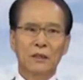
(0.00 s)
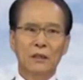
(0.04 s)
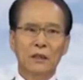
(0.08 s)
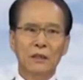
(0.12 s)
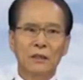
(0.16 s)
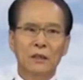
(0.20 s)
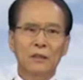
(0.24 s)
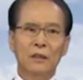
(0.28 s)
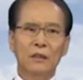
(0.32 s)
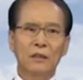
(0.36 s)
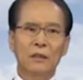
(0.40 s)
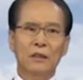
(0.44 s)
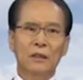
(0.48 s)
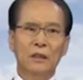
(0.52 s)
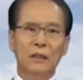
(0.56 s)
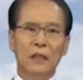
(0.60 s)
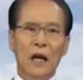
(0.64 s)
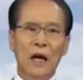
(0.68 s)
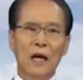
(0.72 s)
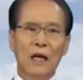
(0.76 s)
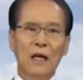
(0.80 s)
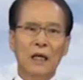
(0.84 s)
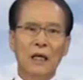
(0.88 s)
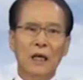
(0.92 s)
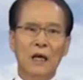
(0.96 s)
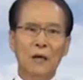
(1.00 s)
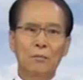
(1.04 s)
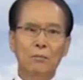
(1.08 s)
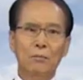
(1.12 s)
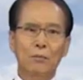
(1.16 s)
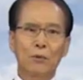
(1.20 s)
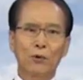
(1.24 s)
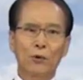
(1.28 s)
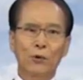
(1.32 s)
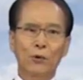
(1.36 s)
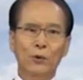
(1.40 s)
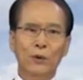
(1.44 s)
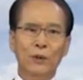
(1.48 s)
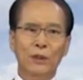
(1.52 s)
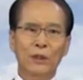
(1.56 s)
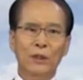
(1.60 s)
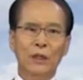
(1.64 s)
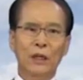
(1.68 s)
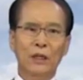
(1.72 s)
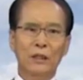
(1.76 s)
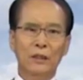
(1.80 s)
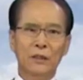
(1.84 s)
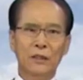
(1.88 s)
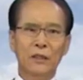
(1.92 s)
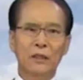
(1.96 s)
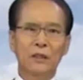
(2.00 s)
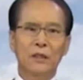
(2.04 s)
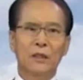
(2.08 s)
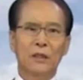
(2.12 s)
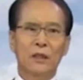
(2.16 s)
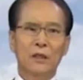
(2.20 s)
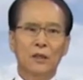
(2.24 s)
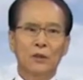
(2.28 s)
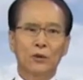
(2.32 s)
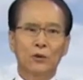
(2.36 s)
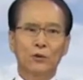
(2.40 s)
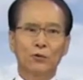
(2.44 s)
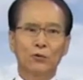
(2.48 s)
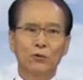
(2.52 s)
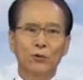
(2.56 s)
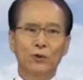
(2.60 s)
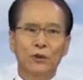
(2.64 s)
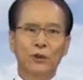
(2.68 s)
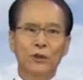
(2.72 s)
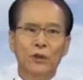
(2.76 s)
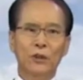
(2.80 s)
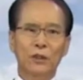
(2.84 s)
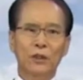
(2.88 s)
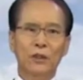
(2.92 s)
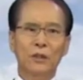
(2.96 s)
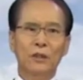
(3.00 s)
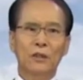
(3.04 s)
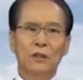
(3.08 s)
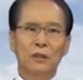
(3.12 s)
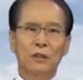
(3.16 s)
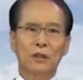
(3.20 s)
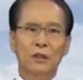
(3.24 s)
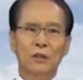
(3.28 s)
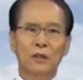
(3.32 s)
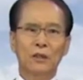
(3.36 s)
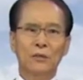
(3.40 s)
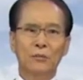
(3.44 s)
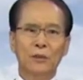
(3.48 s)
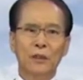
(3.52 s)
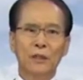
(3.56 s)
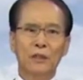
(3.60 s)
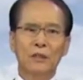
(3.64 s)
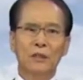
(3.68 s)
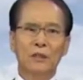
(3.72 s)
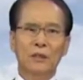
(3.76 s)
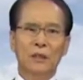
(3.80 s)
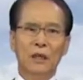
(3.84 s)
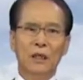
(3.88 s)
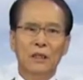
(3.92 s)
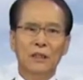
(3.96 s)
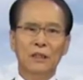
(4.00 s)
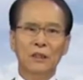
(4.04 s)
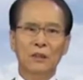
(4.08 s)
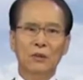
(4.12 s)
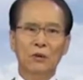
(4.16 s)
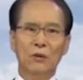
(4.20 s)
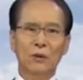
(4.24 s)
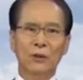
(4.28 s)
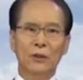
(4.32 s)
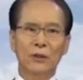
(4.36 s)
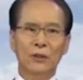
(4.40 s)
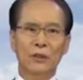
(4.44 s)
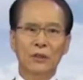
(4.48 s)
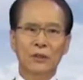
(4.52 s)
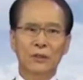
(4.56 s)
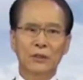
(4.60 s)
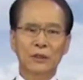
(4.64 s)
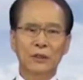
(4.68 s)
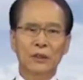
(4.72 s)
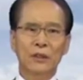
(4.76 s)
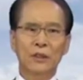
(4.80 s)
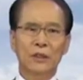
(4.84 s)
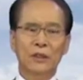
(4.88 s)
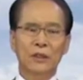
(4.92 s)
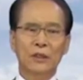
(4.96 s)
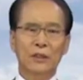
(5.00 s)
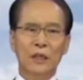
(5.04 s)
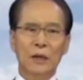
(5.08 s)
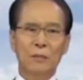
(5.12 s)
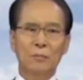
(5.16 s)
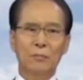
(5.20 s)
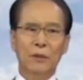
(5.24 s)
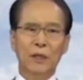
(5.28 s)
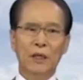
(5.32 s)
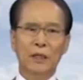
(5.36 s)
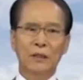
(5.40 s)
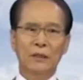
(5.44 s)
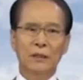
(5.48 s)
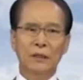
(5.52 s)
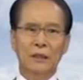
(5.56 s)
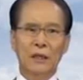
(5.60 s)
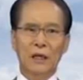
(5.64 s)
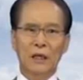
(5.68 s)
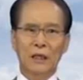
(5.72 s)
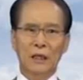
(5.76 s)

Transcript: 어떤 탕감 복귀 기간의 수적인 의미를 가지고 있는지 잠깐